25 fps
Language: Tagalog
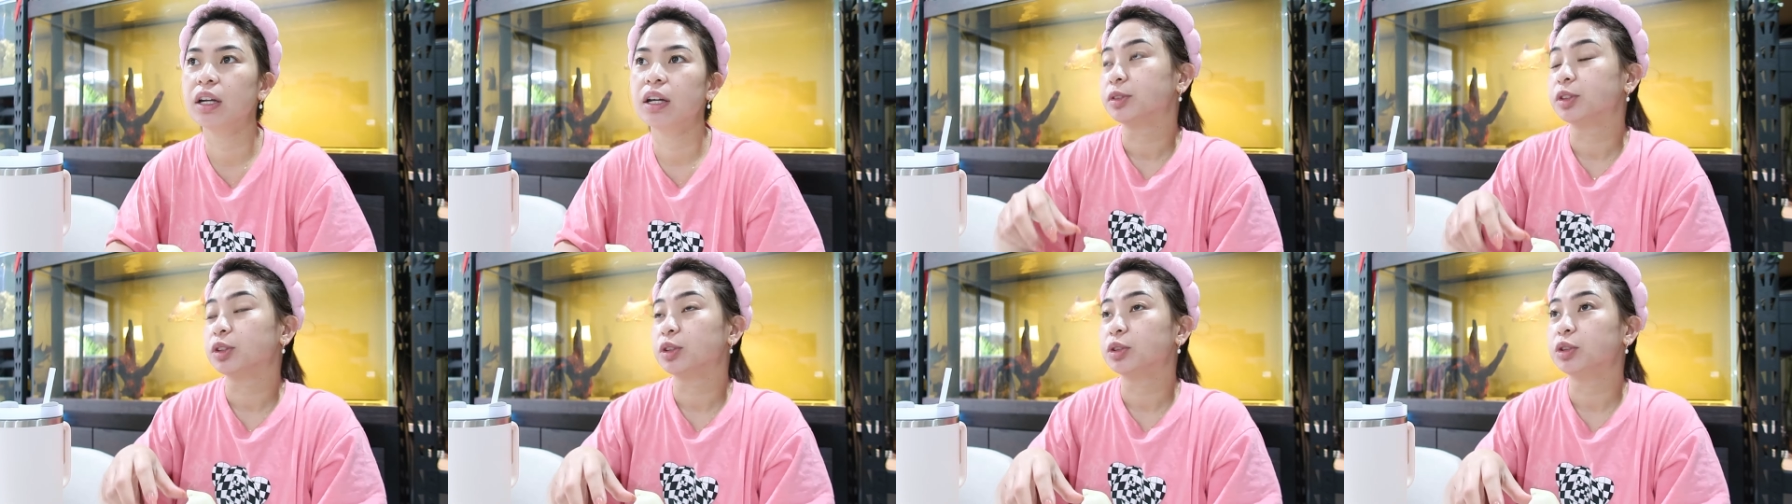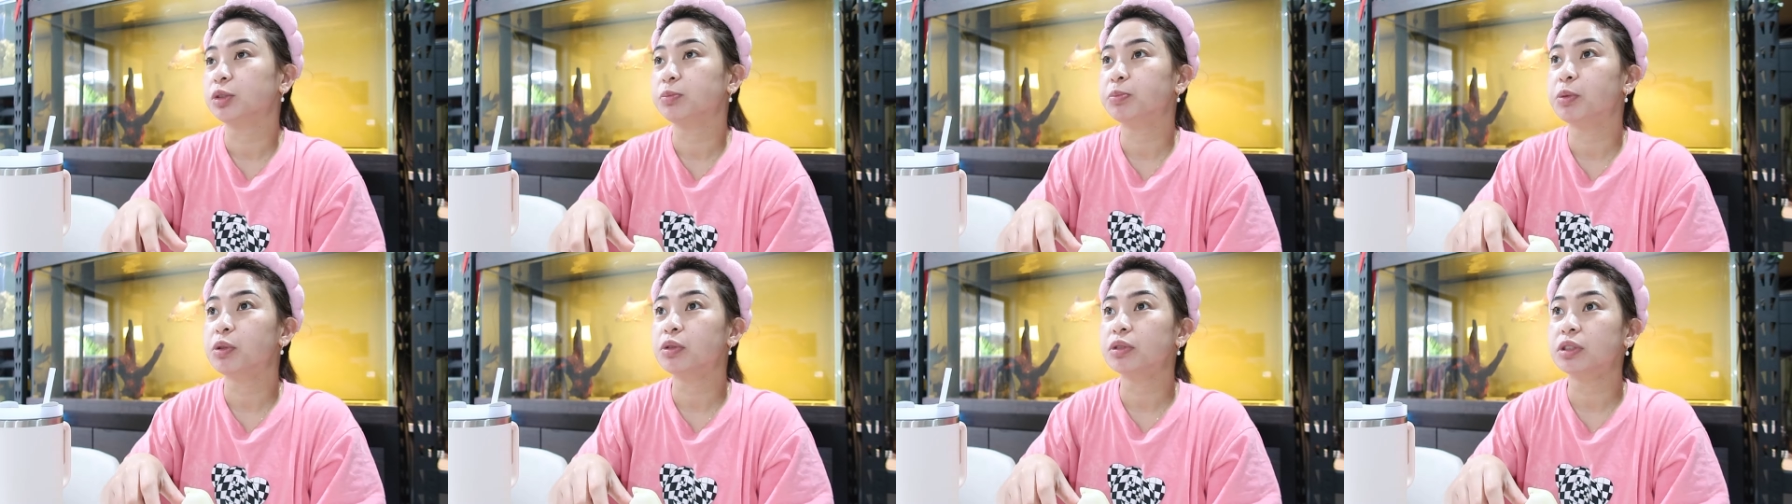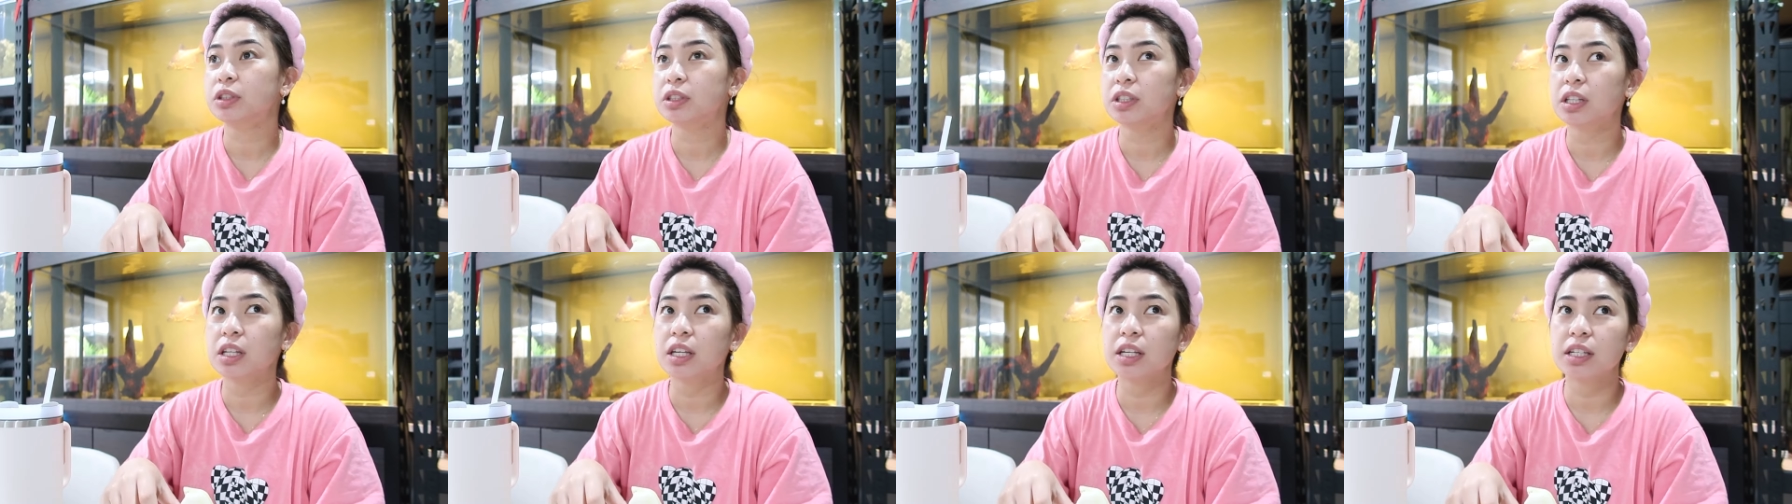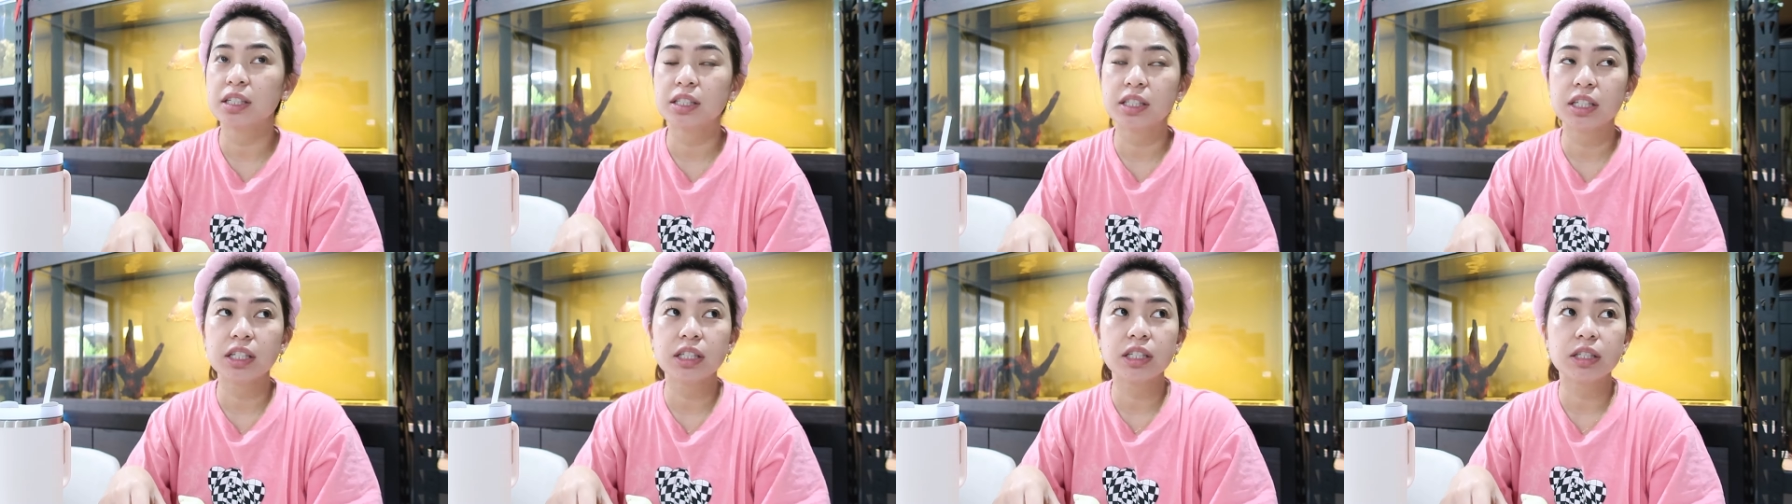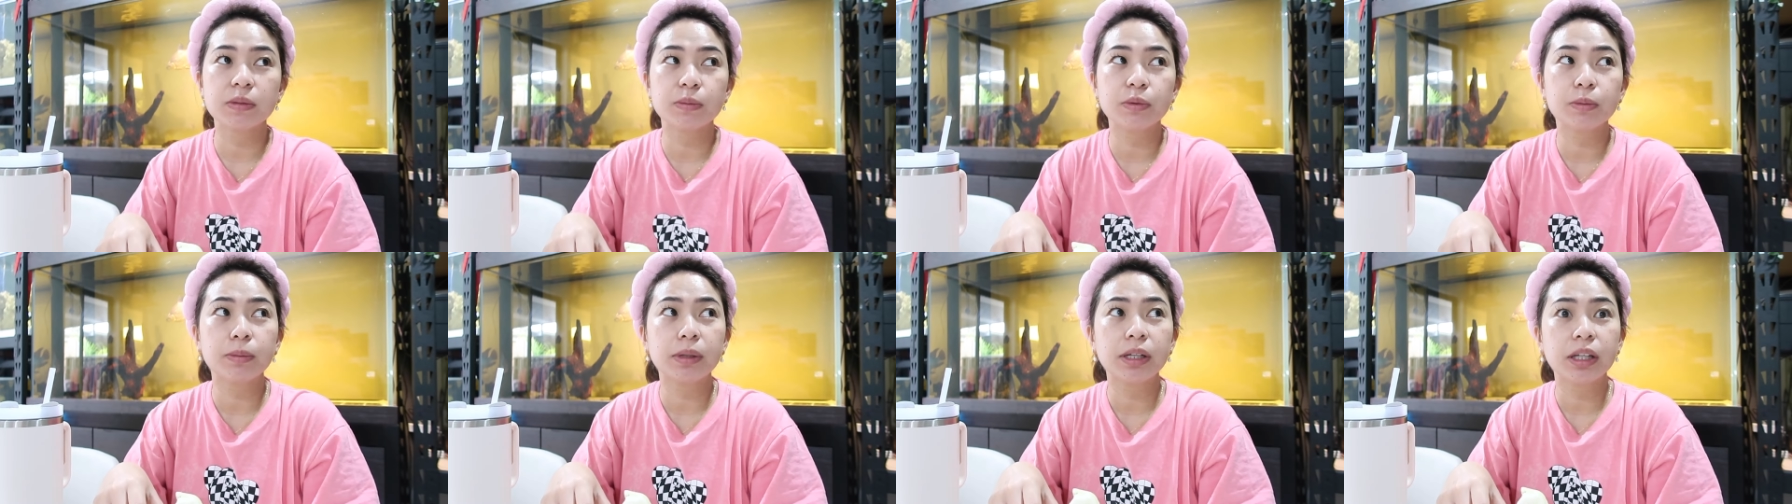So, mostly,
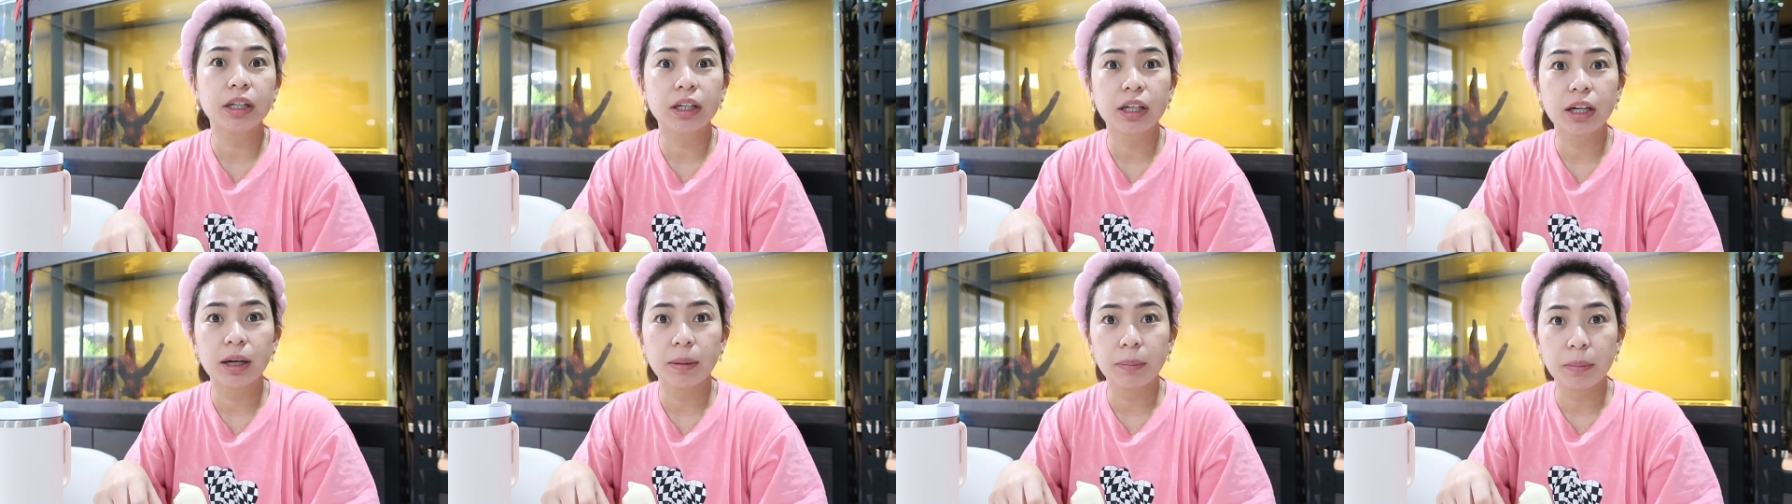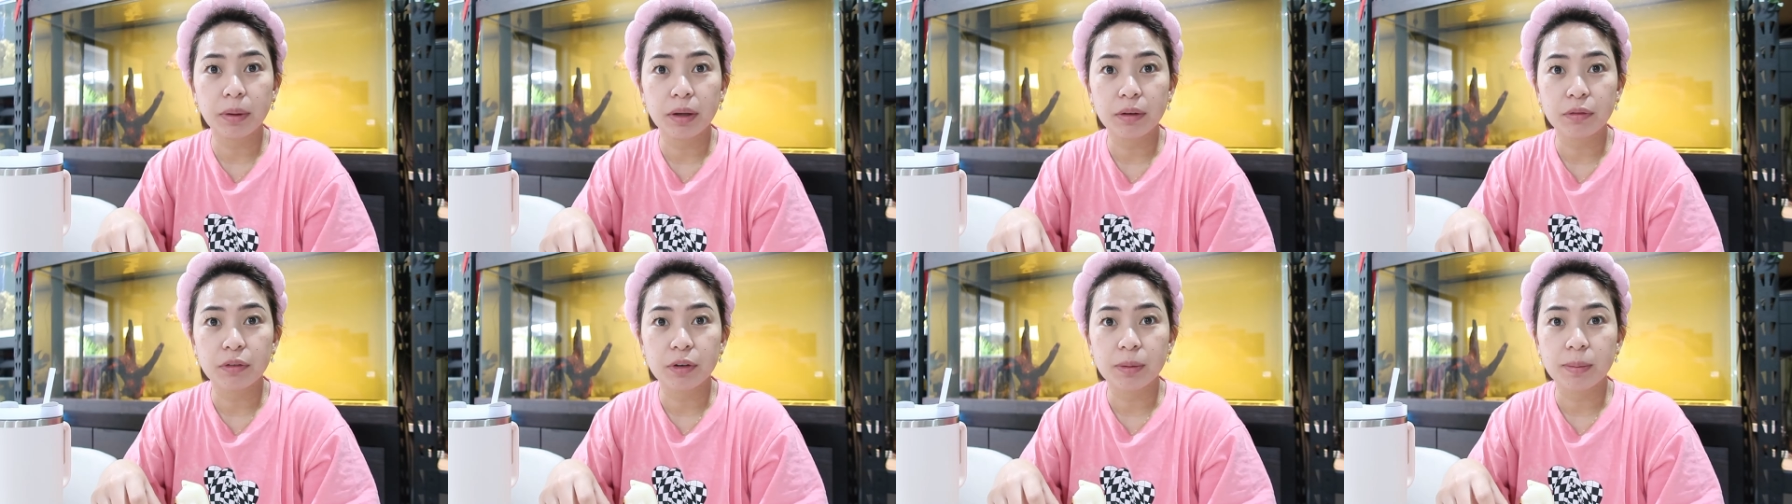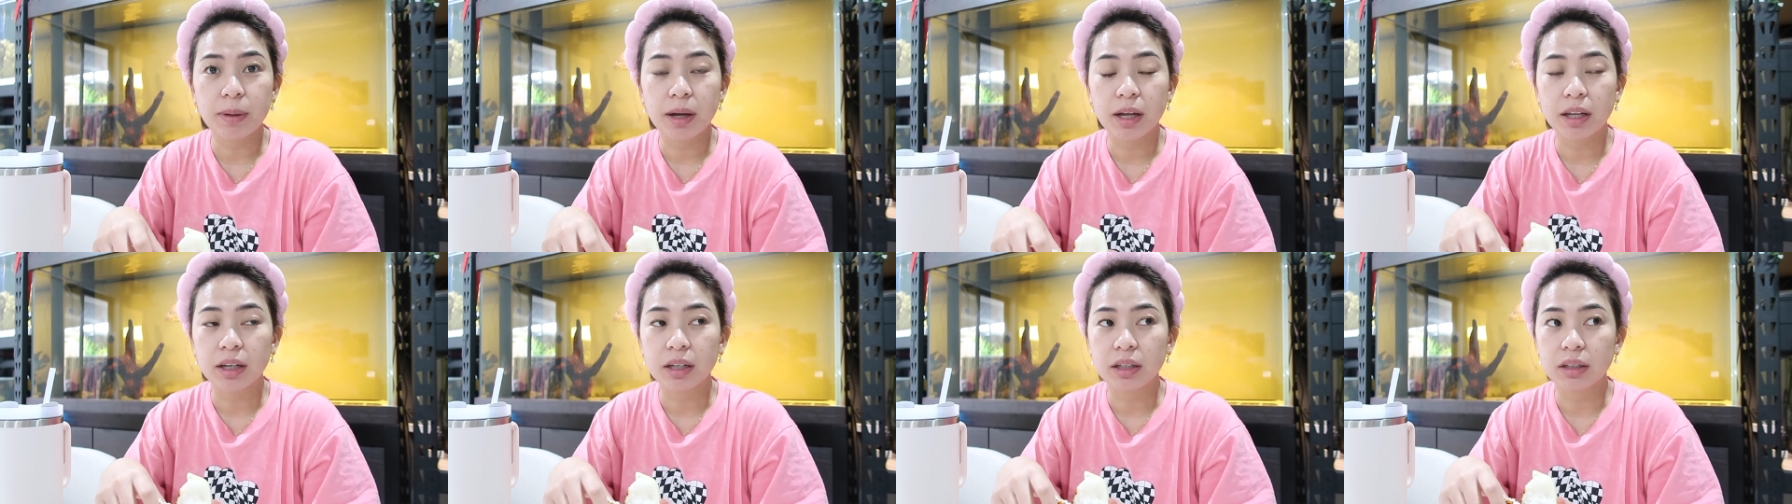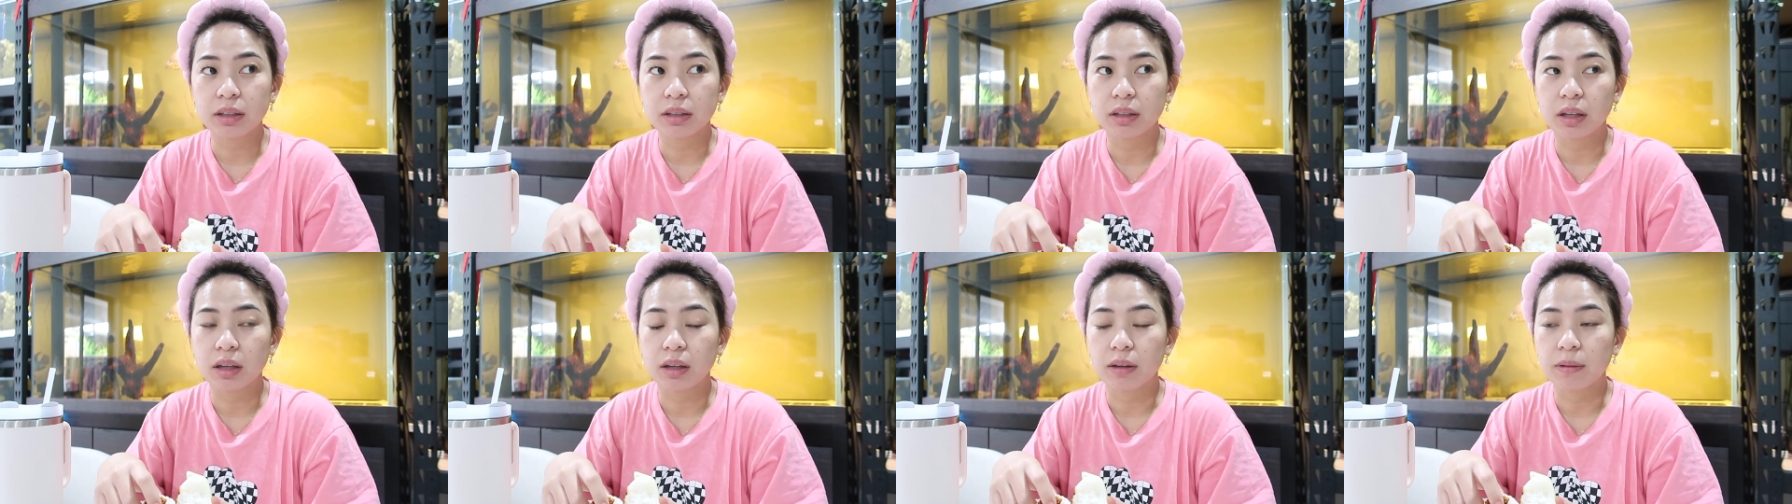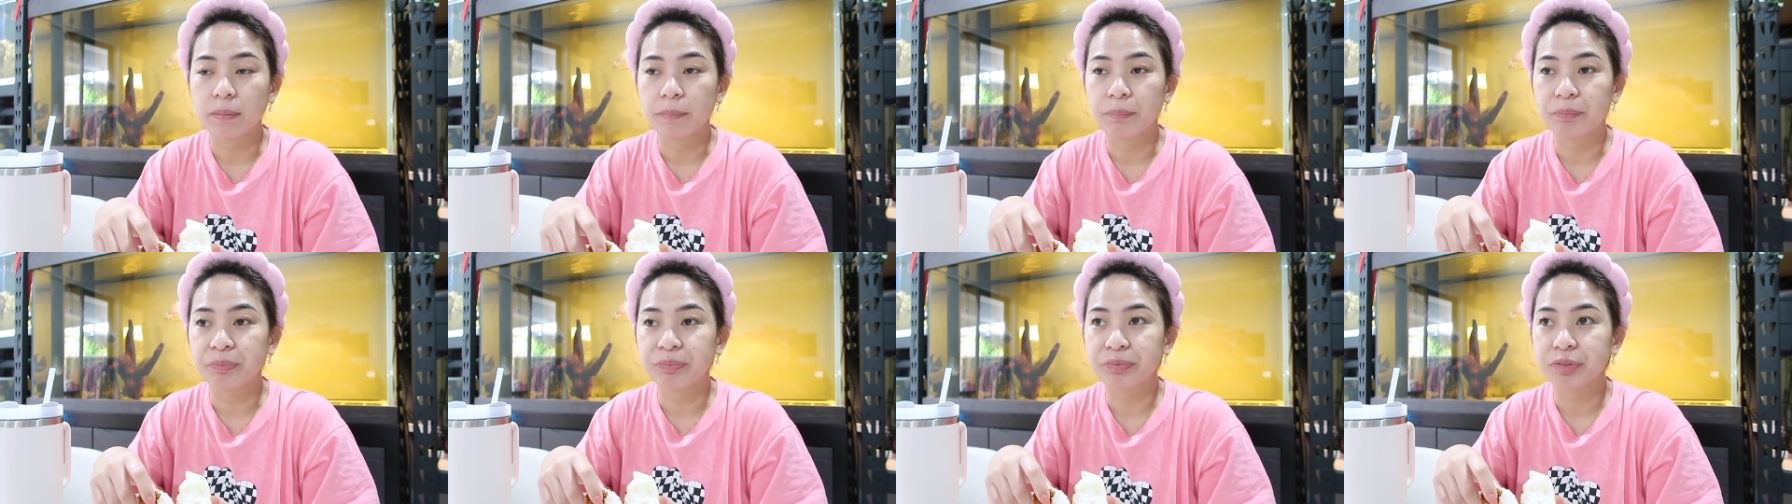since bumalik kami from holiday,